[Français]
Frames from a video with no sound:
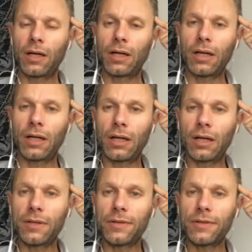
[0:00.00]

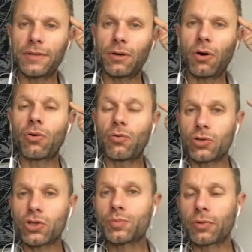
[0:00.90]
en
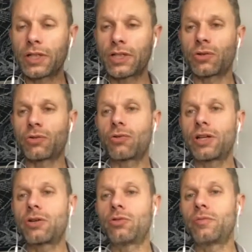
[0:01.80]
revanche, pour des gens de
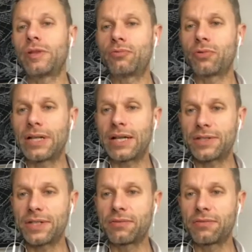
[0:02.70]
l'économie plus
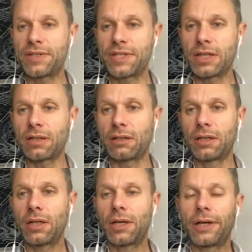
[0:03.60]
classique, physique,
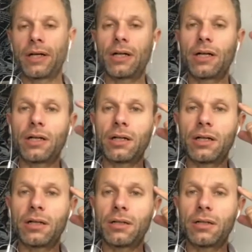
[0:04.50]
c'est un